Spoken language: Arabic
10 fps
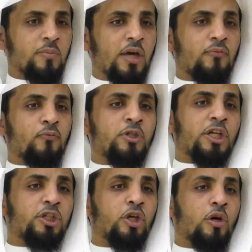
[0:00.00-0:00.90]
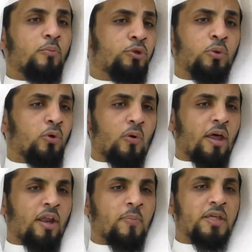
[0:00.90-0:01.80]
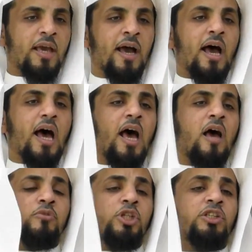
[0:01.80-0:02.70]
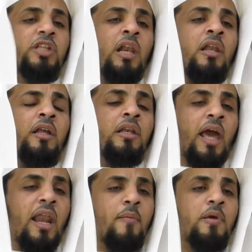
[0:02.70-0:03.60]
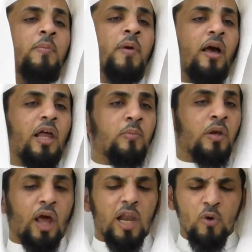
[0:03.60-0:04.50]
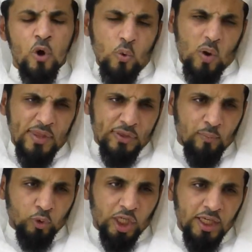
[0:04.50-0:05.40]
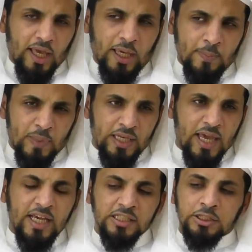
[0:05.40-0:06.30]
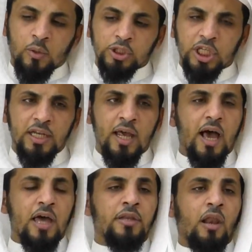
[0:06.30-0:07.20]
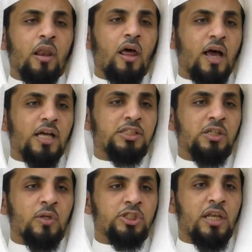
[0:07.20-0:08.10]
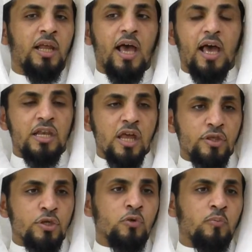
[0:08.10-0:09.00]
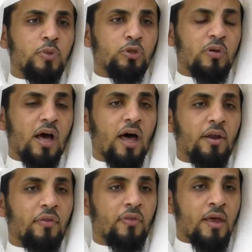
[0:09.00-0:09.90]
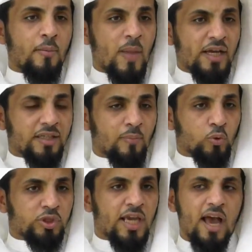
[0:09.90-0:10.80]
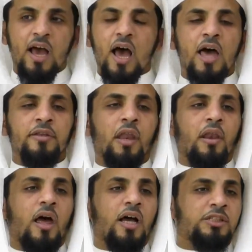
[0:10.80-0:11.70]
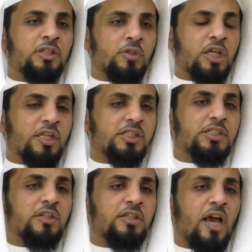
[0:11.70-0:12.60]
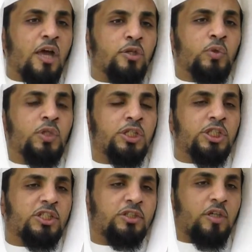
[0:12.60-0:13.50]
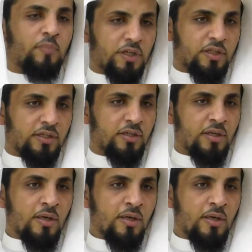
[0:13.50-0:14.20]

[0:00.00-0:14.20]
بعفويتك بدون لغة عربية أهم شيء طلع كلامك من قلب القلب وأنت متيقن بالله عز وجل أن الله عز وجل الذي ينبت الأرض بعد موتها أن الله عز وجل يستطيع أن أن يحيي جسد ابنك